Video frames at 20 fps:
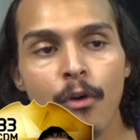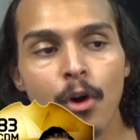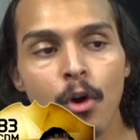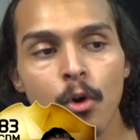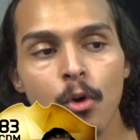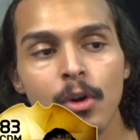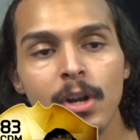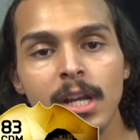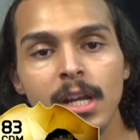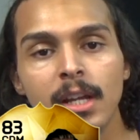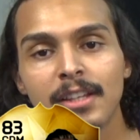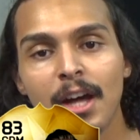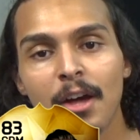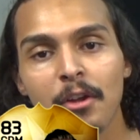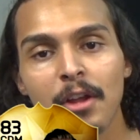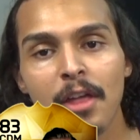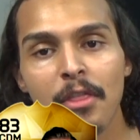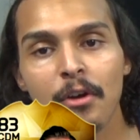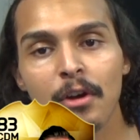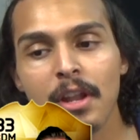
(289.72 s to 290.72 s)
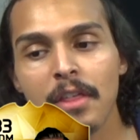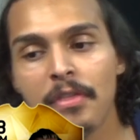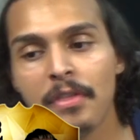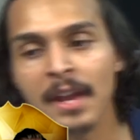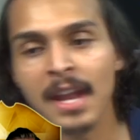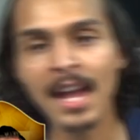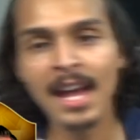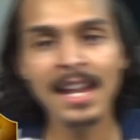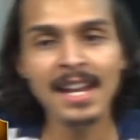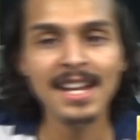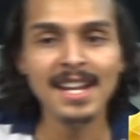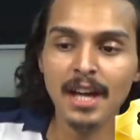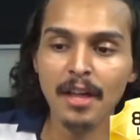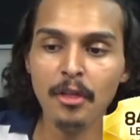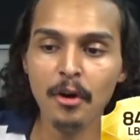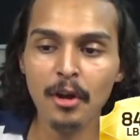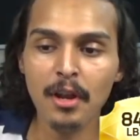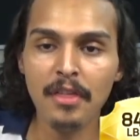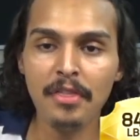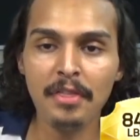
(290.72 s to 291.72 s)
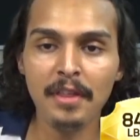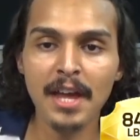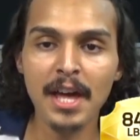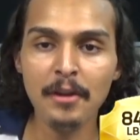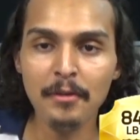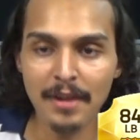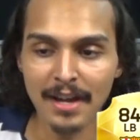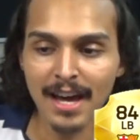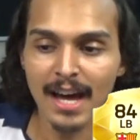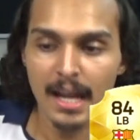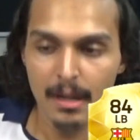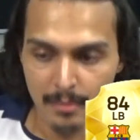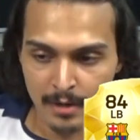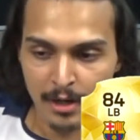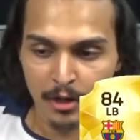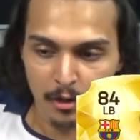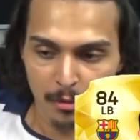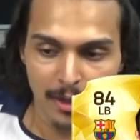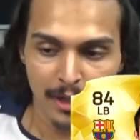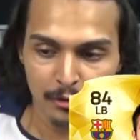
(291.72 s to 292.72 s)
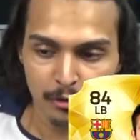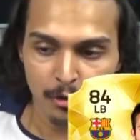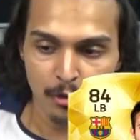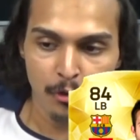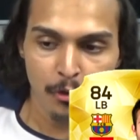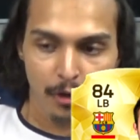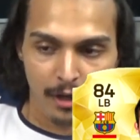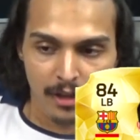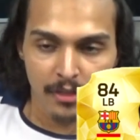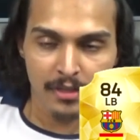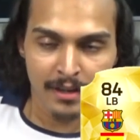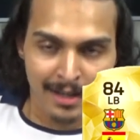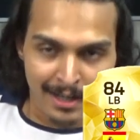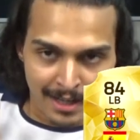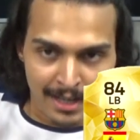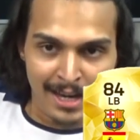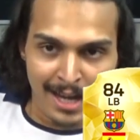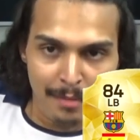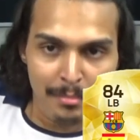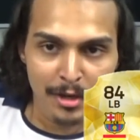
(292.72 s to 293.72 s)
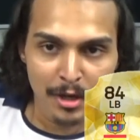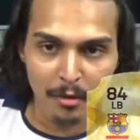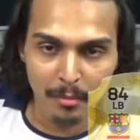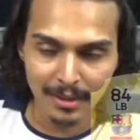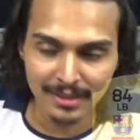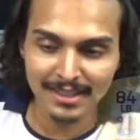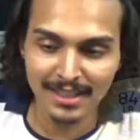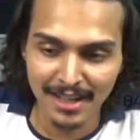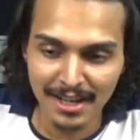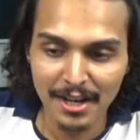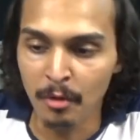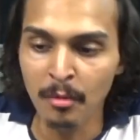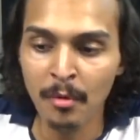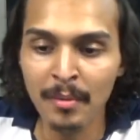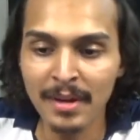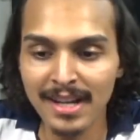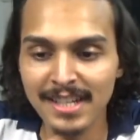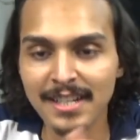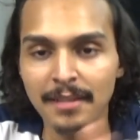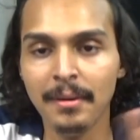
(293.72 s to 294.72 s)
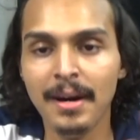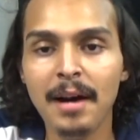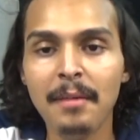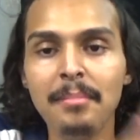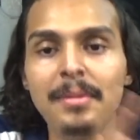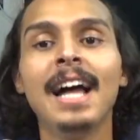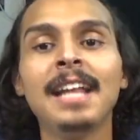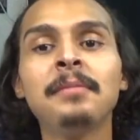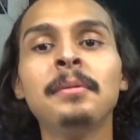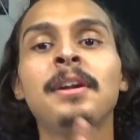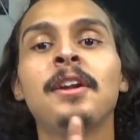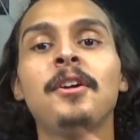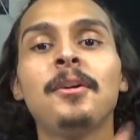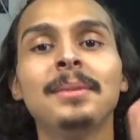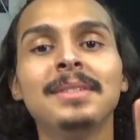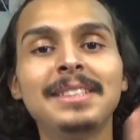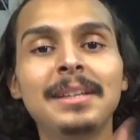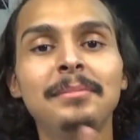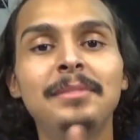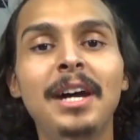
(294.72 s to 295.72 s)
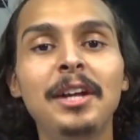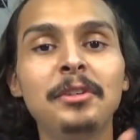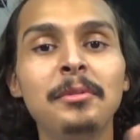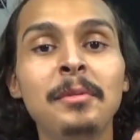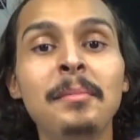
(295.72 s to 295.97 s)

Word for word: فغولي صار يا ذول الاثنين يا ذول الاثنين وانا غالبا انكم حتقولون ذول الاثنين لاني ابيهم اصلا عموما يا شباب اتمنى انكم استمتعتوا